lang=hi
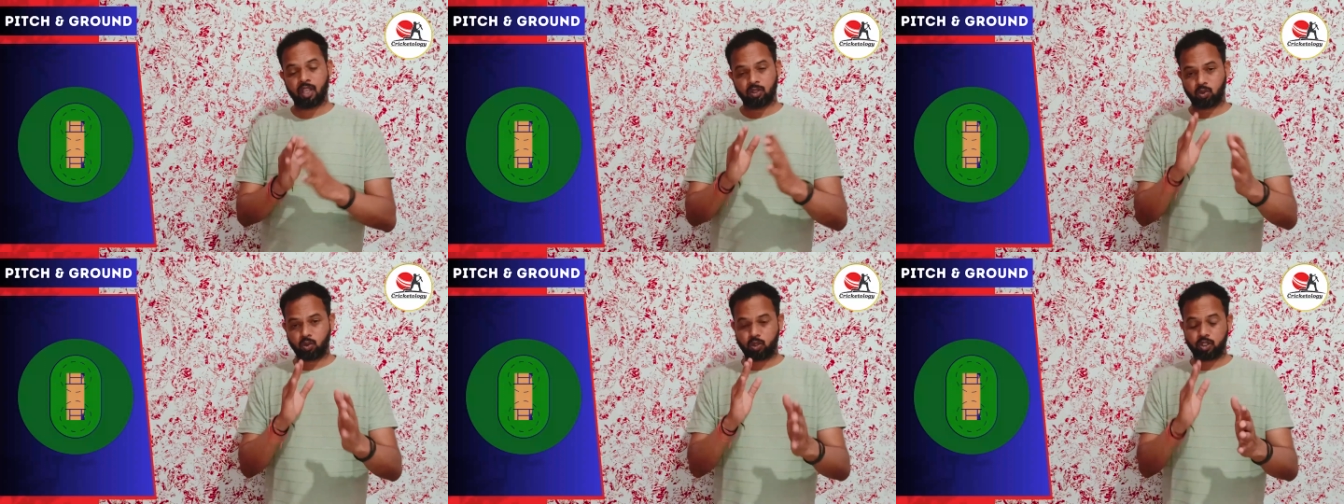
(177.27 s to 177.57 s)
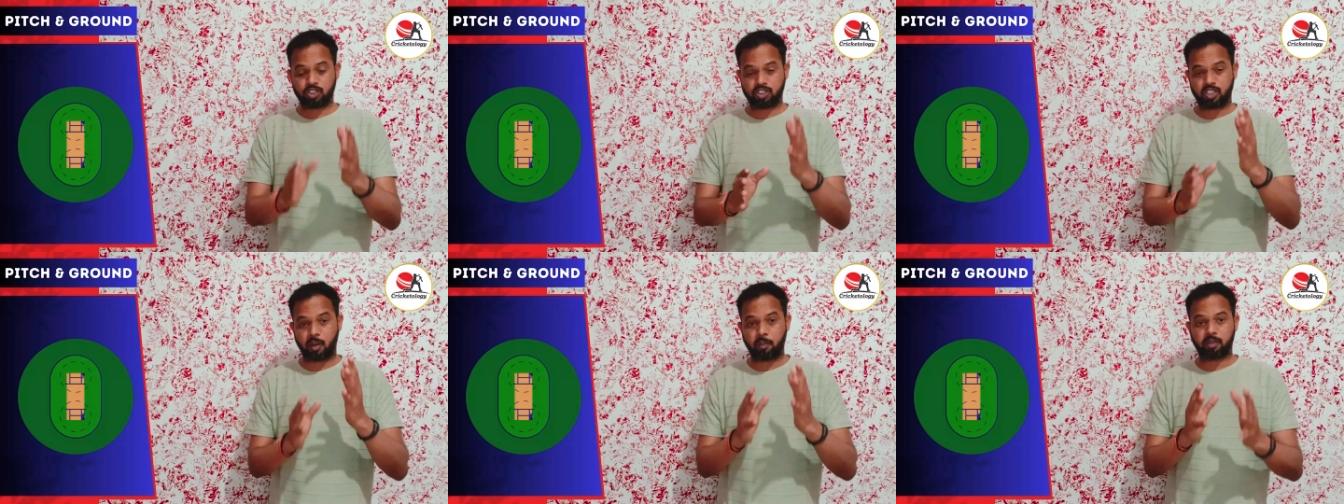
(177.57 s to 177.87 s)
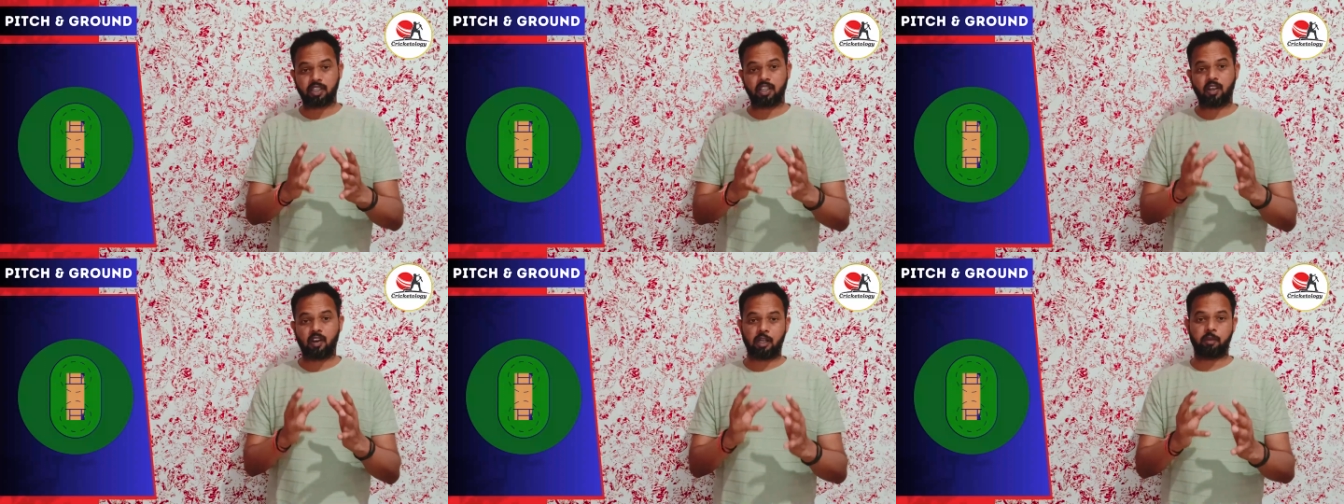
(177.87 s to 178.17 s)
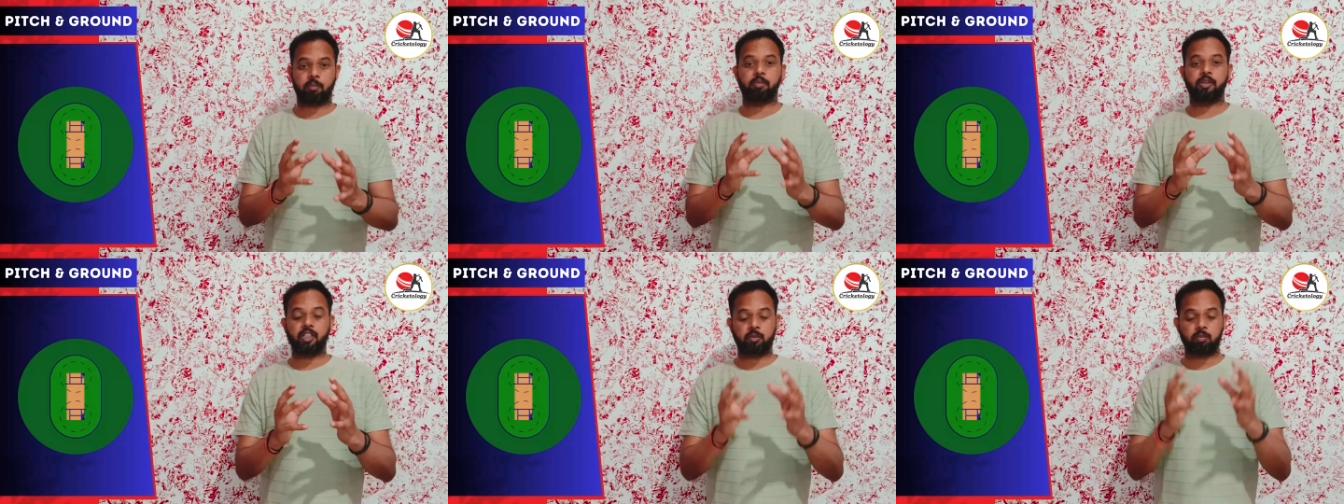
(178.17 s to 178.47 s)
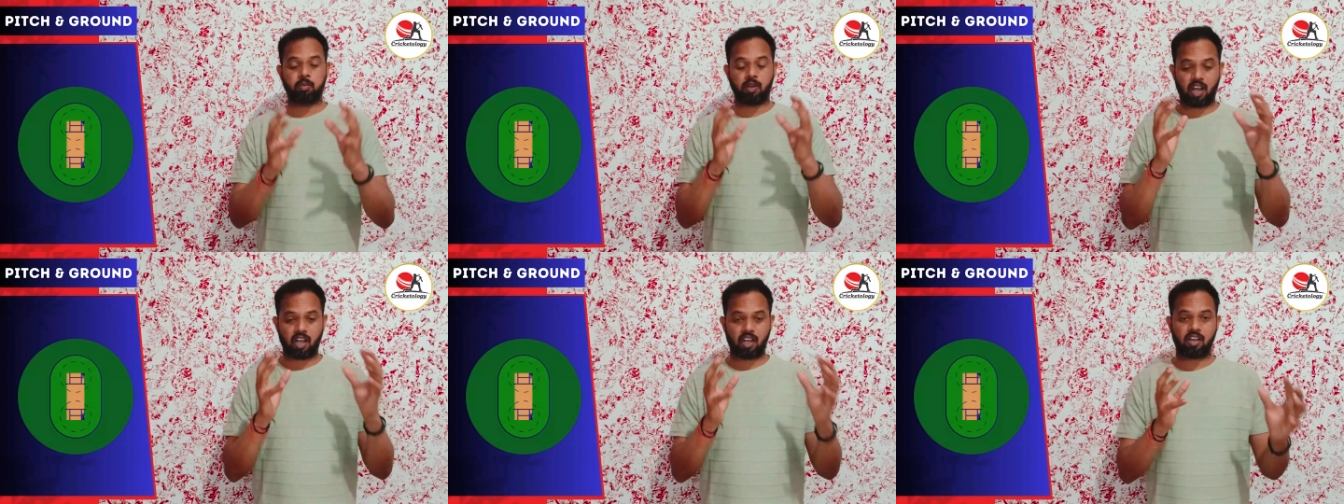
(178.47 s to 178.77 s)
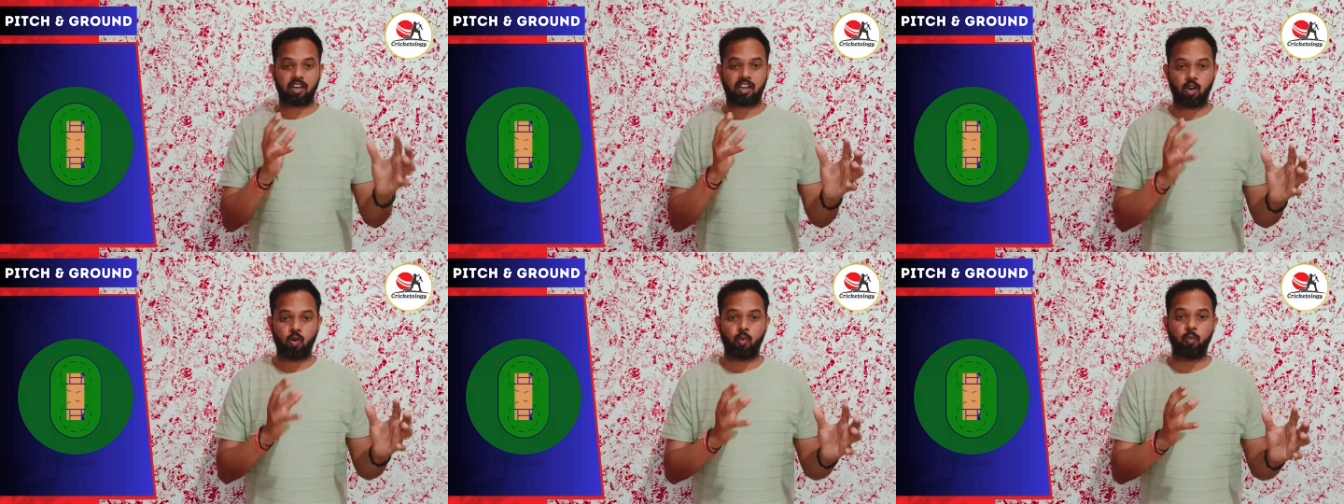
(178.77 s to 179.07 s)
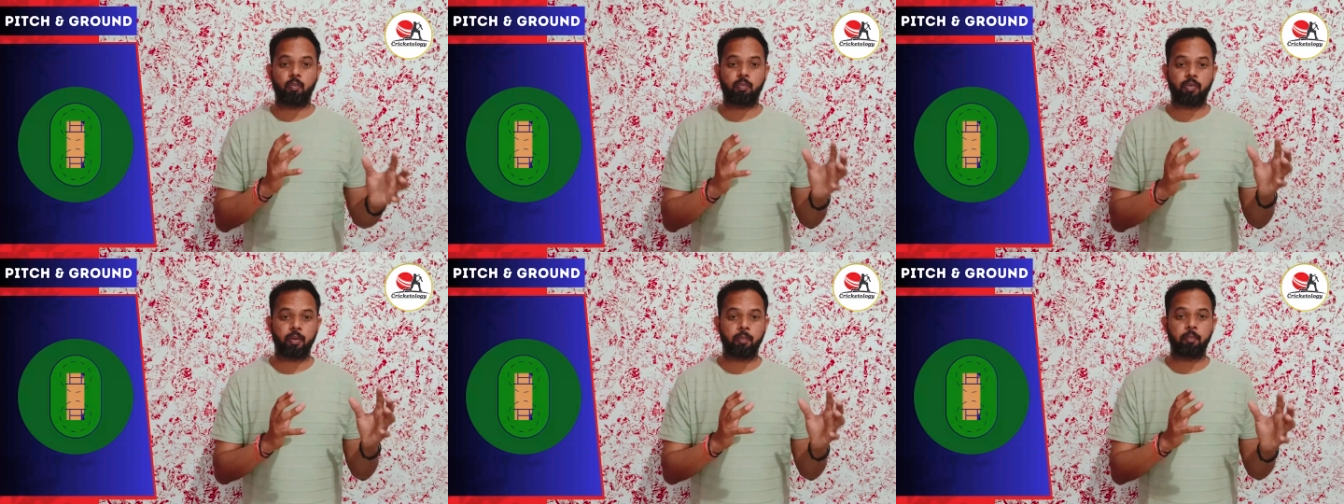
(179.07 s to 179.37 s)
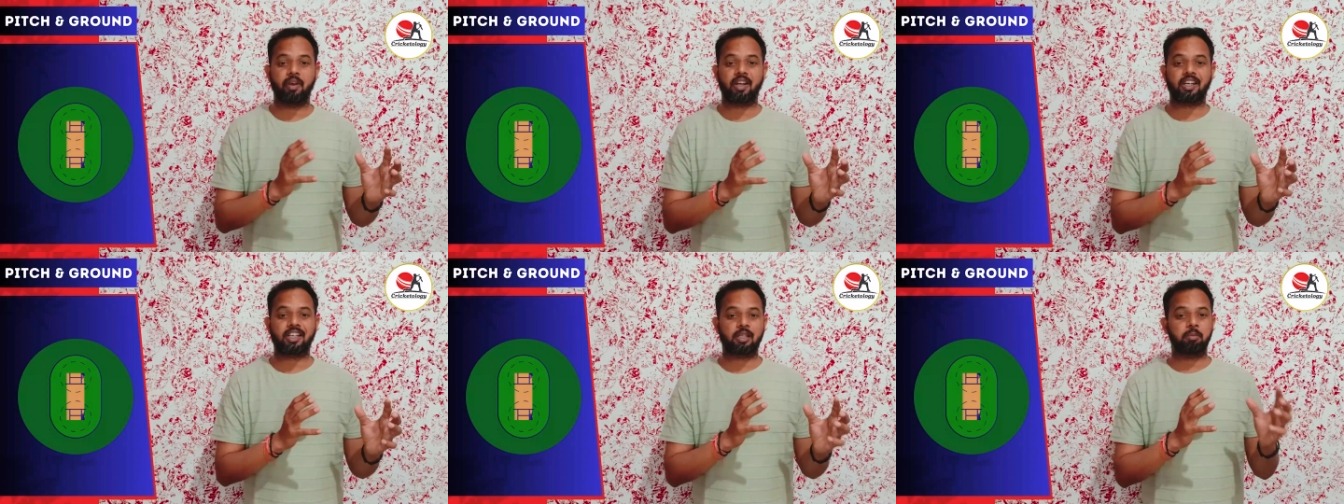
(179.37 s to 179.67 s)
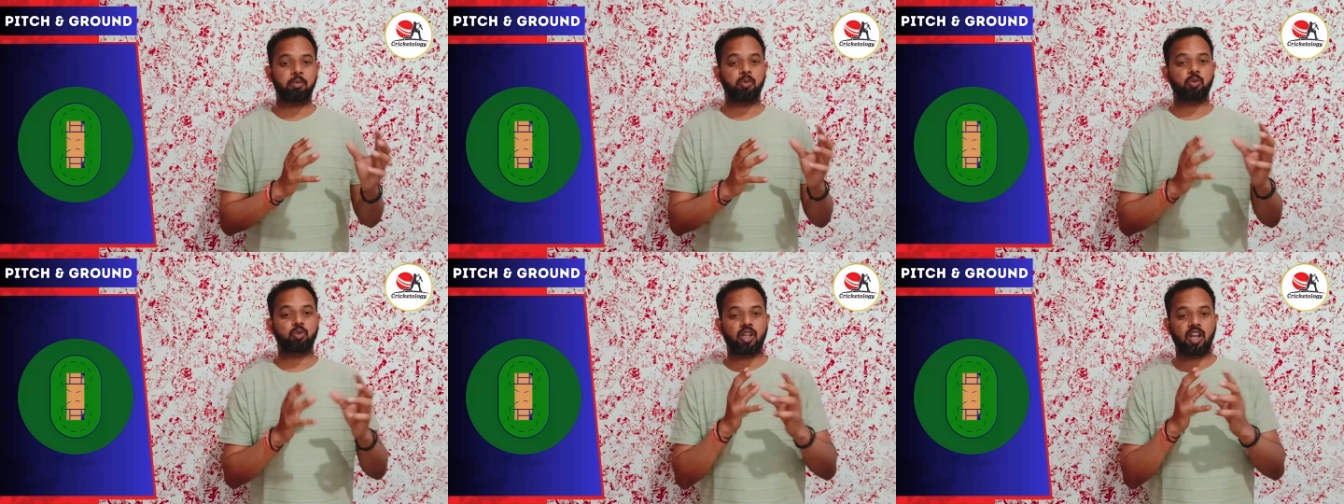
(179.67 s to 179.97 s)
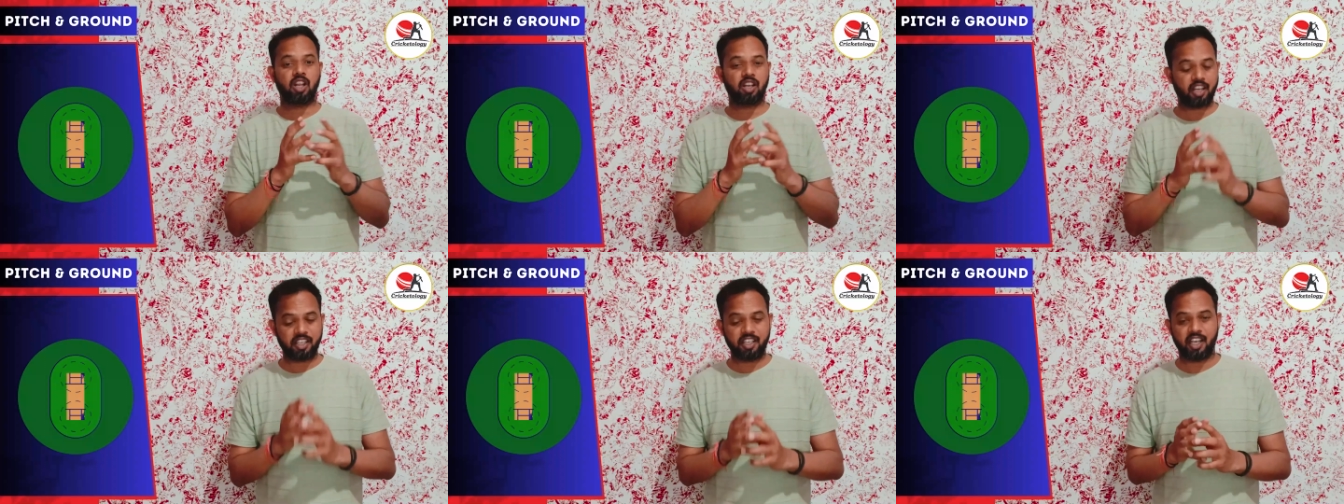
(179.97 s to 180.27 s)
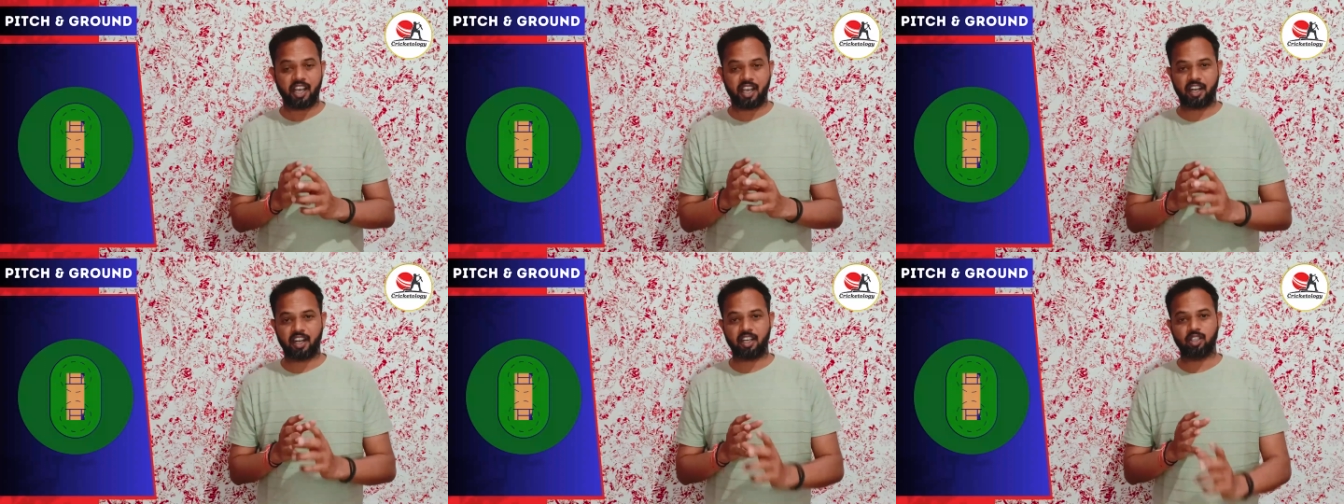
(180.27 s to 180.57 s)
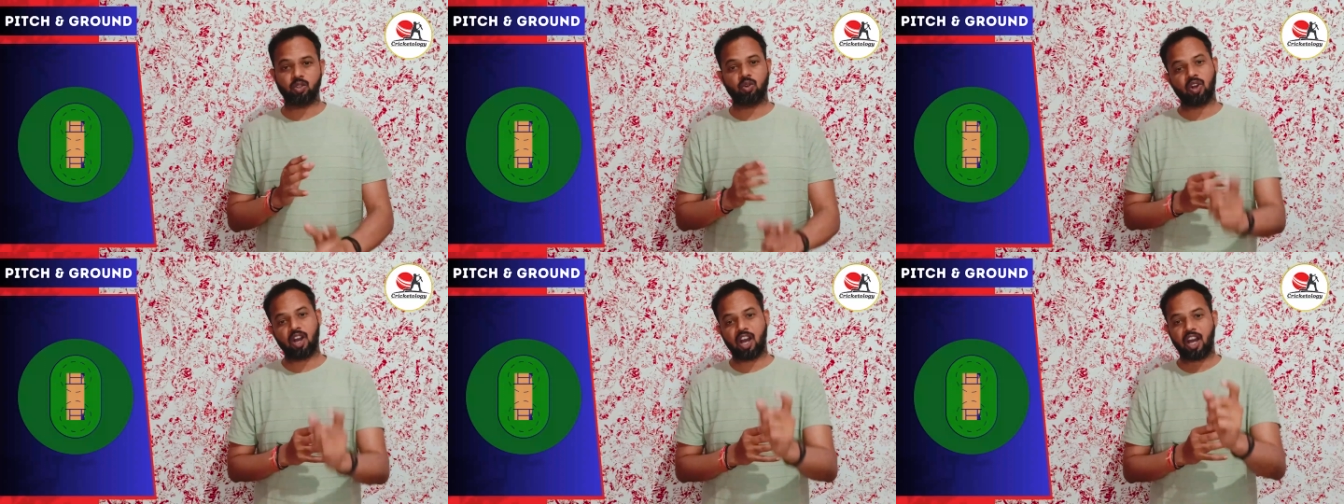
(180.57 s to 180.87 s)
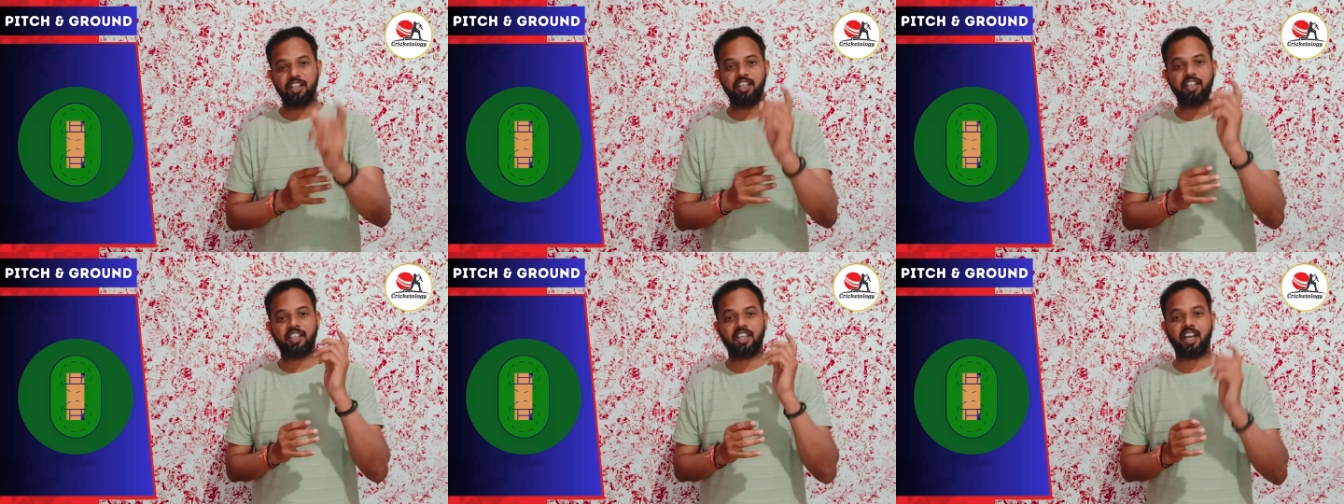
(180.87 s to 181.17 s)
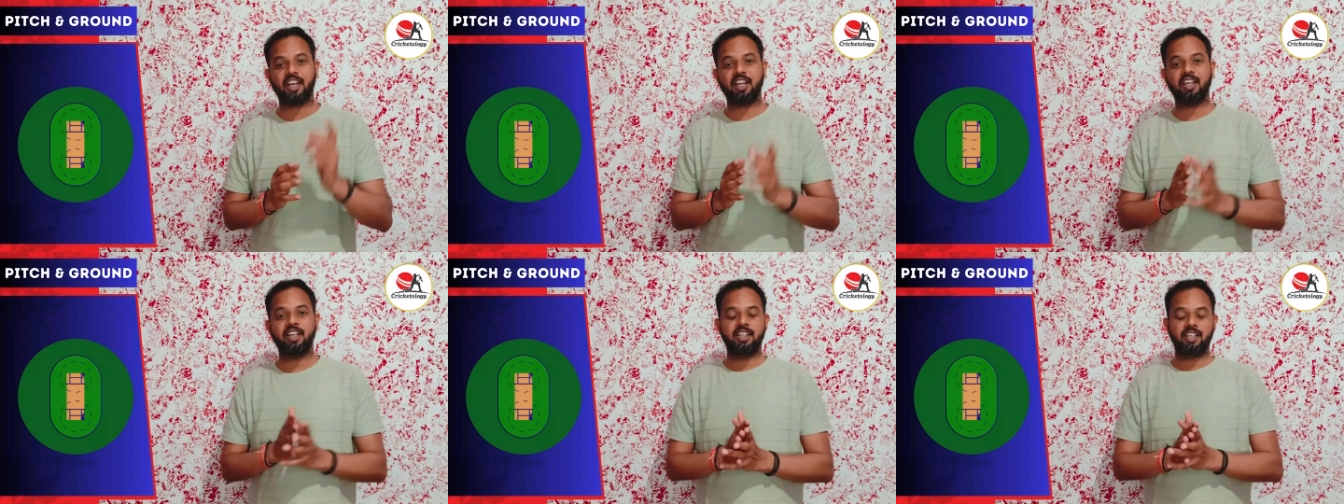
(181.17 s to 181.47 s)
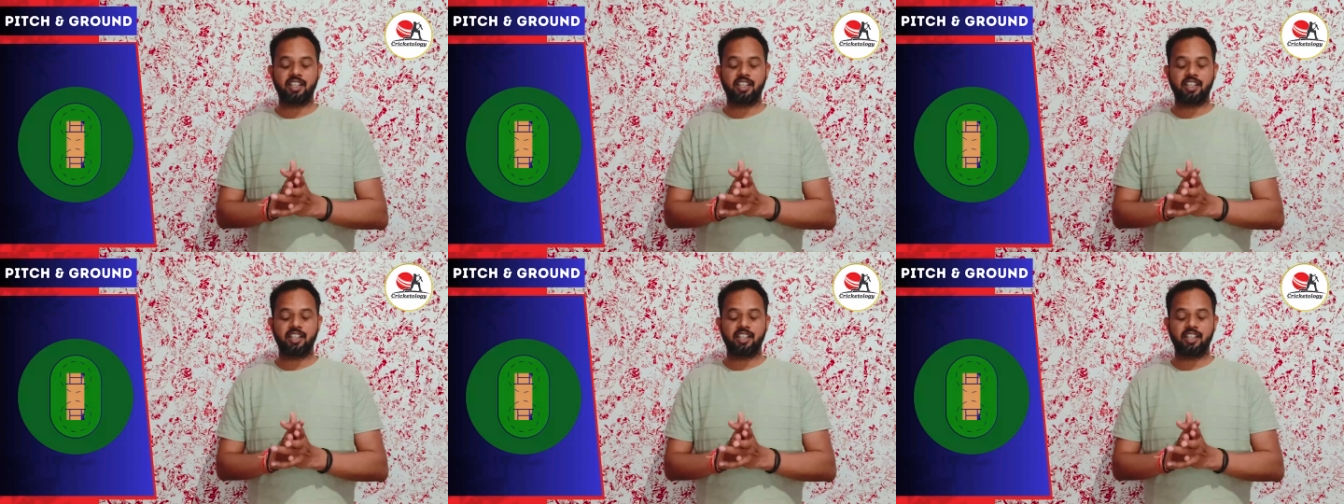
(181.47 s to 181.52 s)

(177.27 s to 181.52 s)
तो इसका मतलब हरप्रीत बरार का इंपैक्ट भी उतना नहीं आएगा तो कहानी क्या है